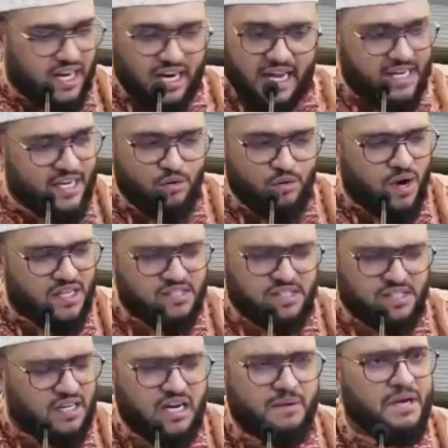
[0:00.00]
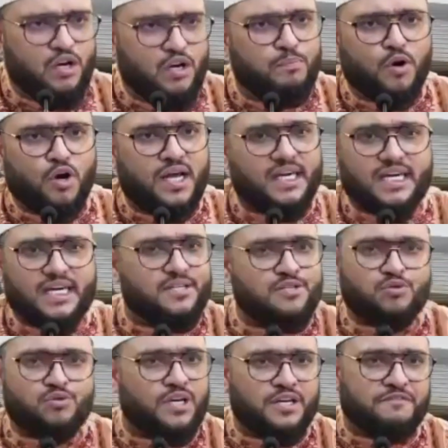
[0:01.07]
ওয়াসাল্লামের উপরে কি
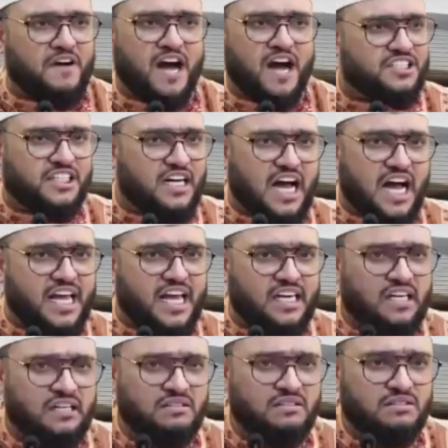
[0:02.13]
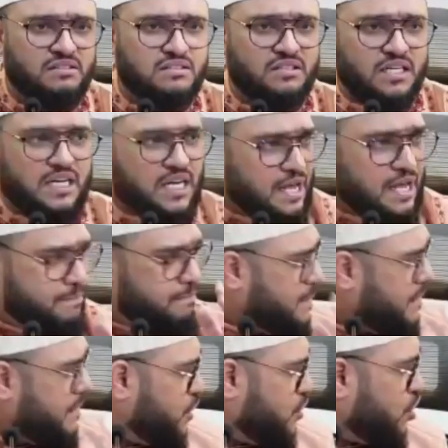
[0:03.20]
সহিফা আসে নাই বিভিন্ন
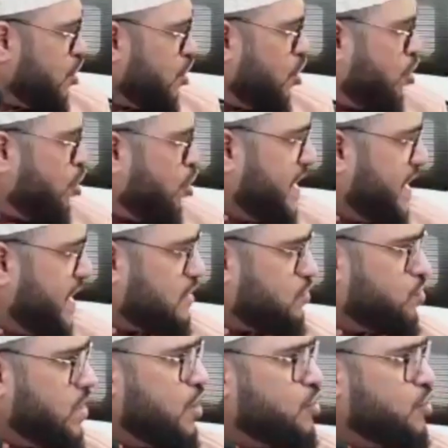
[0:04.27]
নবী রাসুলের উপর কি